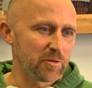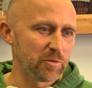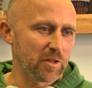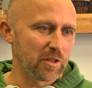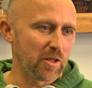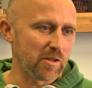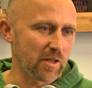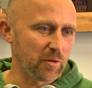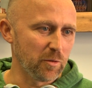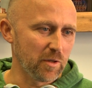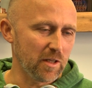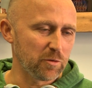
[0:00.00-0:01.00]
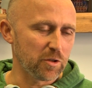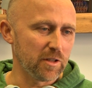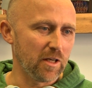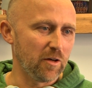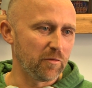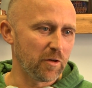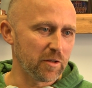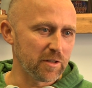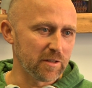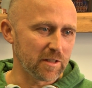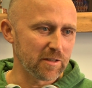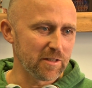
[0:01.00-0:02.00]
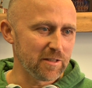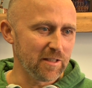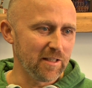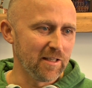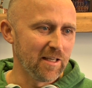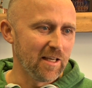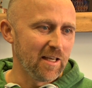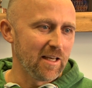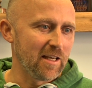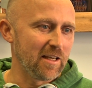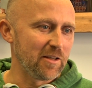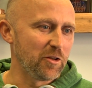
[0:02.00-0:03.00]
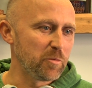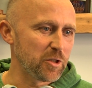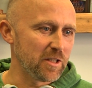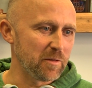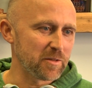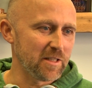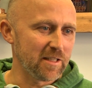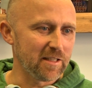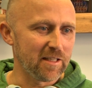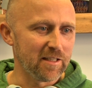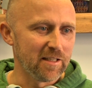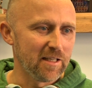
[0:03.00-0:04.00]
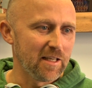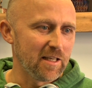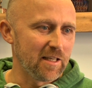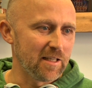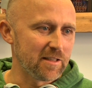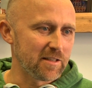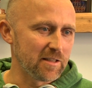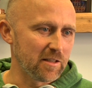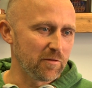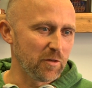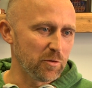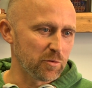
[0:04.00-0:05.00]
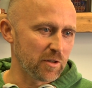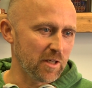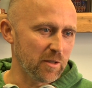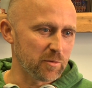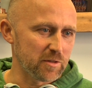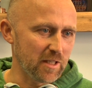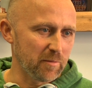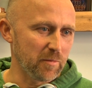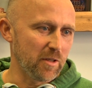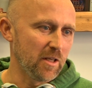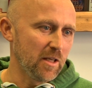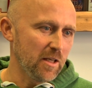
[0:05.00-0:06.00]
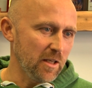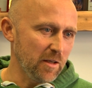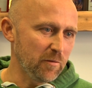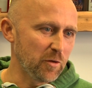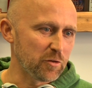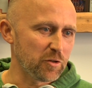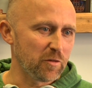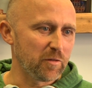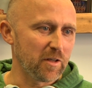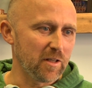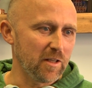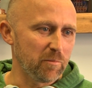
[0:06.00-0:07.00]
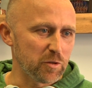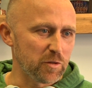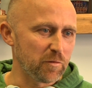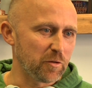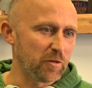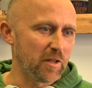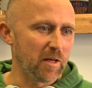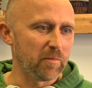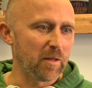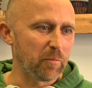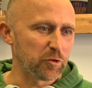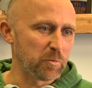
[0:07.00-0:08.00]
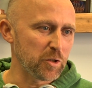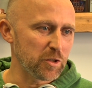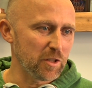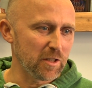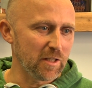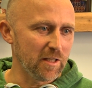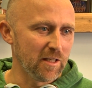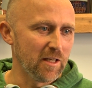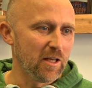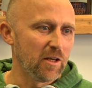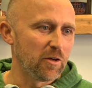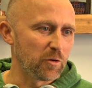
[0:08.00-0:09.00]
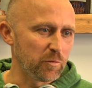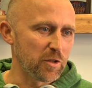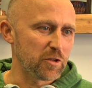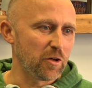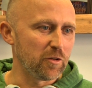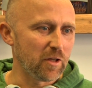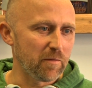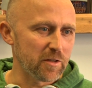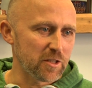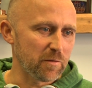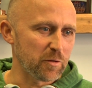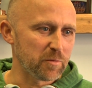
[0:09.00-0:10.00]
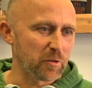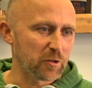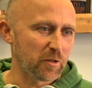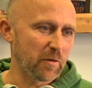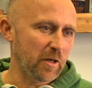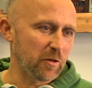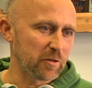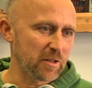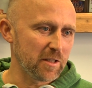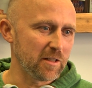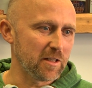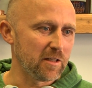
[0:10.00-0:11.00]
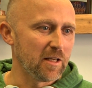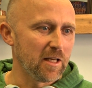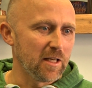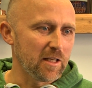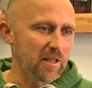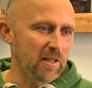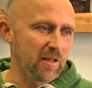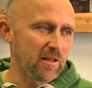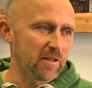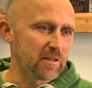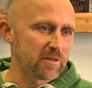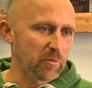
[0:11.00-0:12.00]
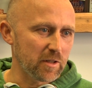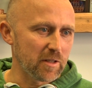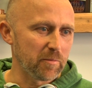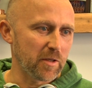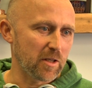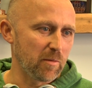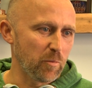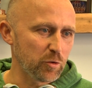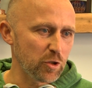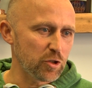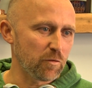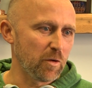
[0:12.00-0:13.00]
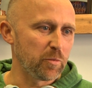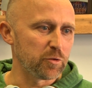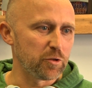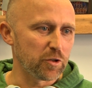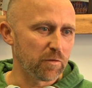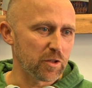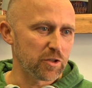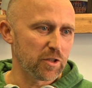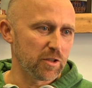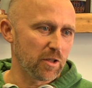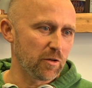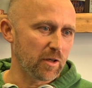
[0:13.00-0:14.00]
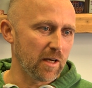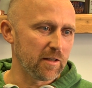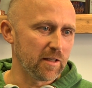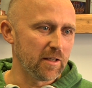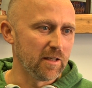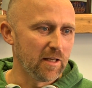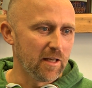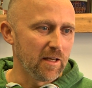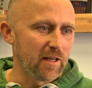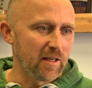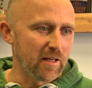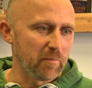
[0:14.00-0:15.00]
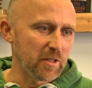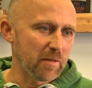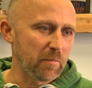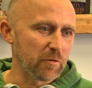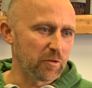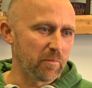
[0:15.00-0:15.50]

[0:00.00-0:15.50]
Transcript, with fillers: Sudety Jelnia Góra, drużyna o wieloletniej tradycji, dobrze nam znana, trener Wilusz grał z nami i w Gorzowie i przeciwko nam na poziomie trzeciej ligi. Również on awansował sportowo jako trener i składem takim młodzieżowym plus doświadczenie lokalne e, będzie na pewno to